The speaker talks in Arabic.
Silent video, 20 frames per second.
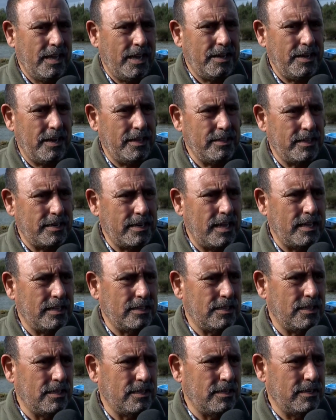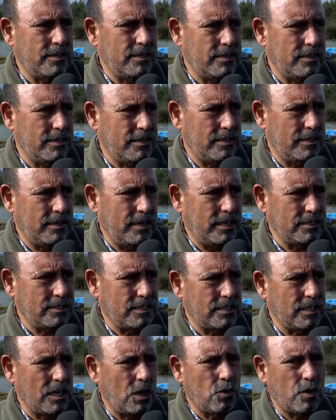حنا عندنا هاد آه، هاد
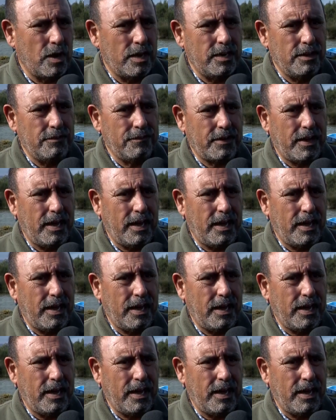التظاهره هنا في